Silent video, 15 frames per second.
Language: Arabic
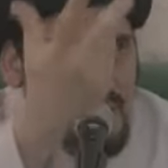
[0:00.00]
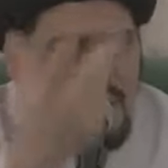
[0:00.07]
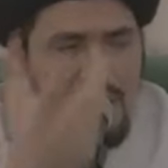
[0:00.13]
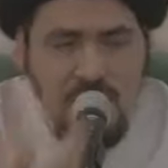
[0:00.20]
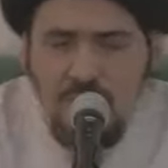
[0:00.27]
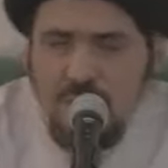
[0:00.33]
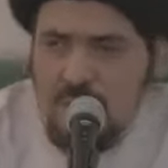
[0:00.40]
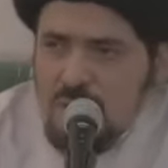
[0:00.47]

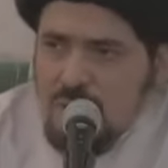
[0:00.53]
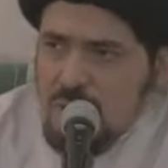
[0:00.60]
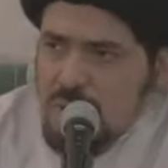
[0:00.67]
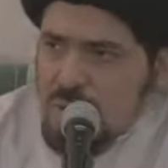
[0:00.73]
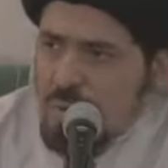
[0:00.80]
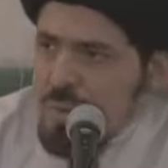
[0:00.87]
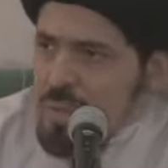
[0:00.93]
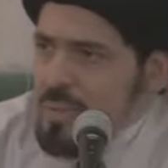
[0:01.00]
سيد
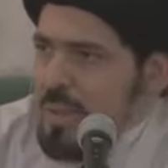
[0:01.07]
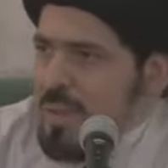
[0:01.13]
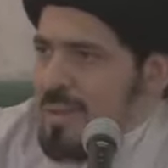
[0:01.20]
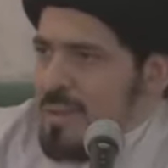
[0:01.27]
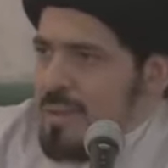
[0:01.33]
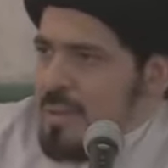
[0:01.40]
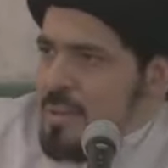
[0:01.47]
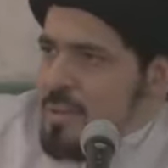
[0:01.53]
الشهداء
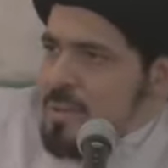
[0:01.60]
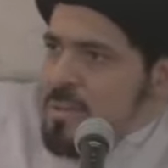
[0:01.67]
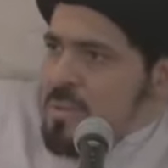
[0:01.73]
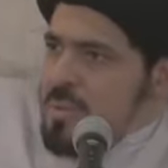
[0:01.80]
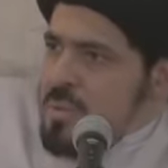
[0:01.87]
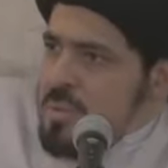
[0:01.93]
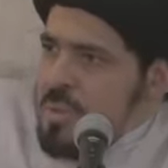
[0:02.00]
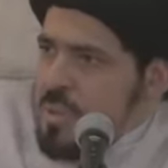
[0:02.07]

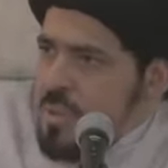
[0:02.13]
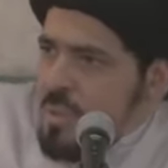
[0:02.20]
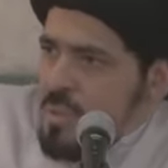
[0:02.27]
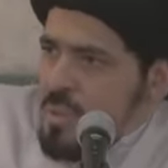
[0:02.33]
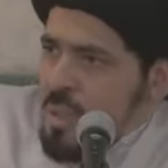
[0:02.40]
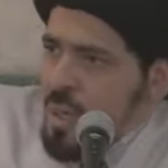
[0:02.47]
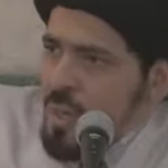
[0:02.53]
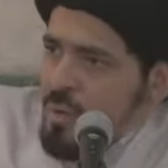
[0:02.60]

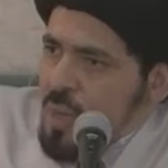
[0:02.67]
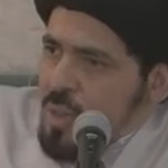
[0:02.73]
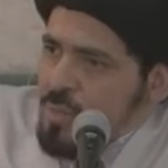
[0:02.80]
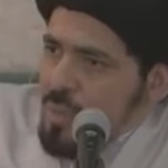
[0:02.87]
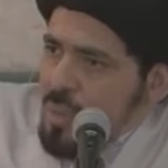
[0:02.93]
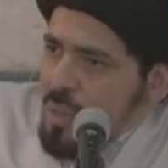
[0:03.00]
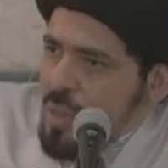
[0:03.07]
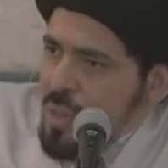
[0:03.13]

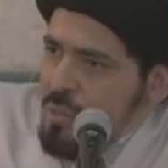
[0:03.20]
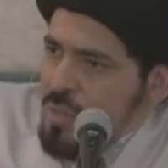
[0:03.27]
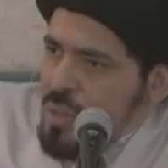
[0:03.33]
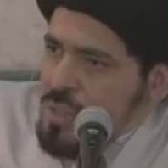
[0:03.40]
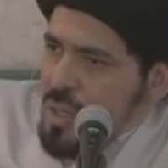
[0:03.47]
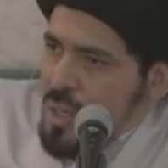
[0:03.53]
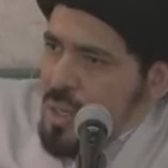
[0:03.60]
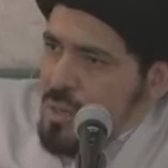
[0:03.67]
صلوات الله
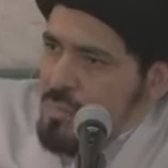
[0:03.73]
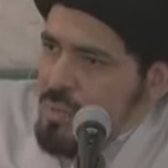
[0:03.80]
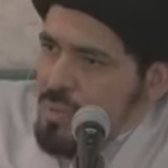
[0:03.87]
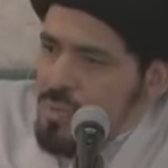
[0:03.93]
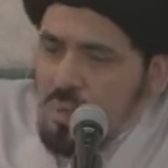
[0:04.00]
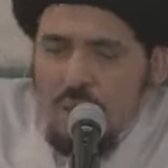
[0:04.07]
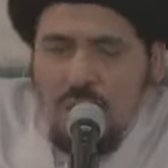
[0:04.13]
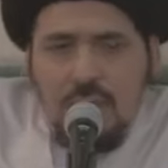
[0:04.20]

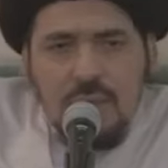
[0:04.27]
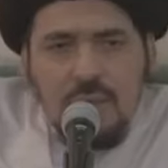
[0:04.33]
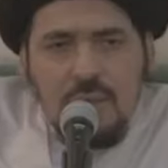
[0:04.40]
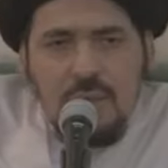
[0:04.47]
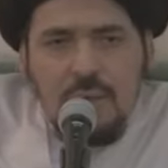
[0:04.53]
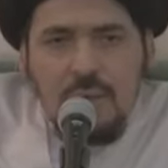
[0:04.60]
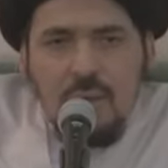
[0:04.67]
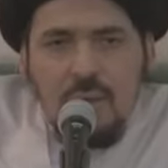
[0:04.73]
وسلامه
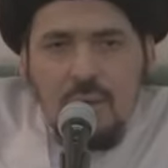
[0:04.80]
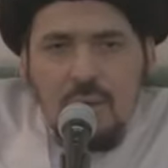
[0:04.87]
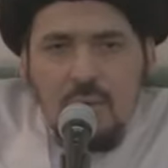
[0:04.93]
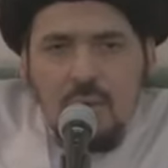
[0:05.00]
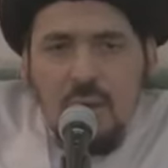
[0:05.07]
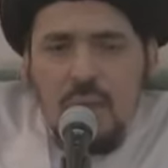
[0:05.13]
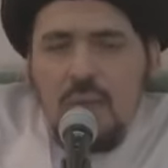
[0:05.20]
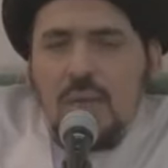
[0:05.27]
عليه
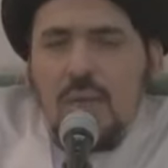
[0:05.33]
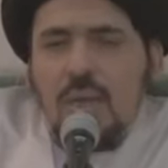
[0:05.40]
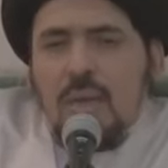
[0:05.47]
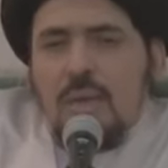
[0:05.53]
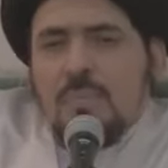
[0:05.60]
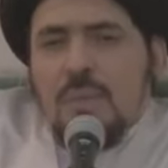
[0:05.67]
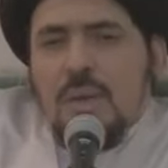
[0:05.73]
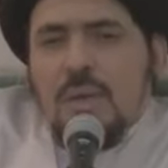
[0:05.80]
وعلى
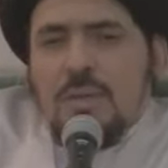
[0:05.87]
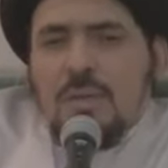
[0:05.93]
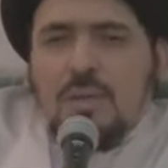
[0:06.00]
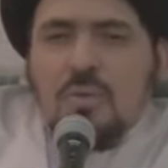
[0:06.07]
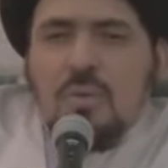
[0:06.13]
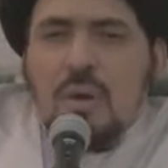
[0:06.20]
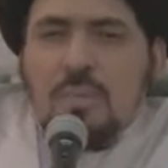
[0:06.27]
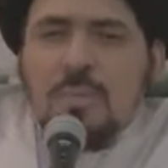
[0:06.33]

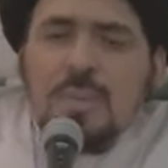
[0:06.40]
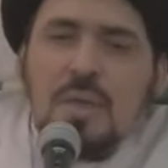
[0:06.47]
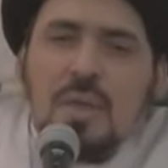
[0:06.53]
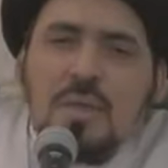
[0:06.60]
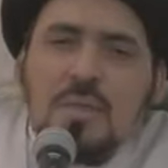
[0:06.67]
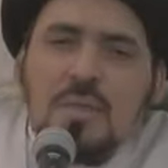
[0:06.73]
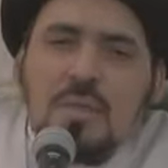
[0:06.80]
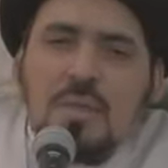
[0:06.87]
ابائه
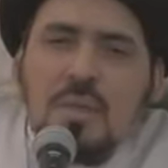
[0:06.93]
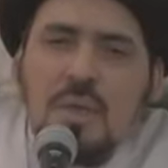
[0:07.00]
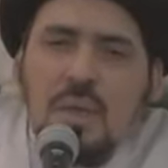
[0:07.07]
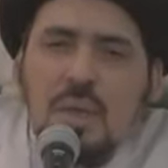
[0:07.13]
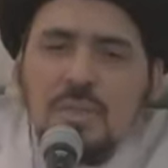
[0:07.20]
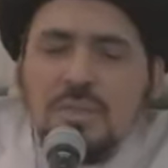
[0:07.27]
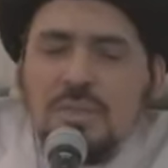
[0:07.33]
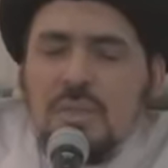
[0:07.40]
وابنائه
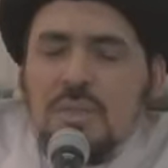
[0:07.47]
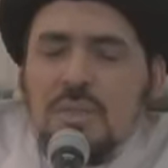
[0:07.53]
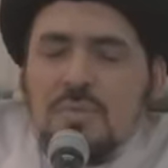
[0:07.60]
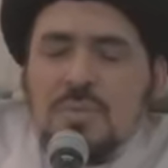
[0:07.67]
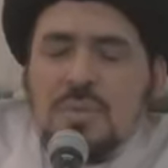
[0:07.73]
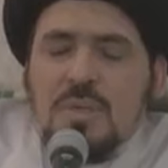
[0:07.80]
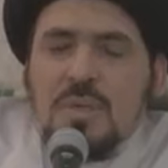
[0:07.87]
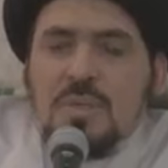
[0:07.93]

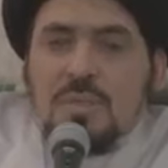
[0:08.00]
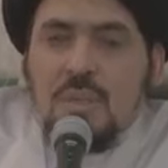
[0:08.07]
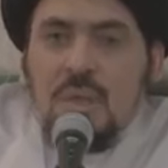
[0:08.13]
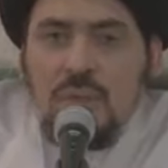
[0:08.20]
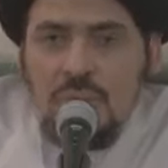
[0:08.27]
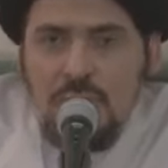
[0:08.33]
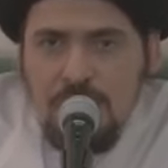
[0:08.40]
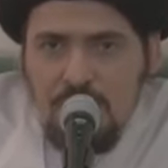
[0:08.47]
الطيبين
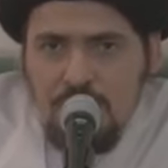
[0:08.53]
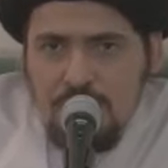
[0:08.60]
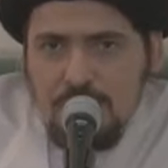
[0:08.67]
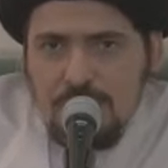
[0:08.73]
الطاهرين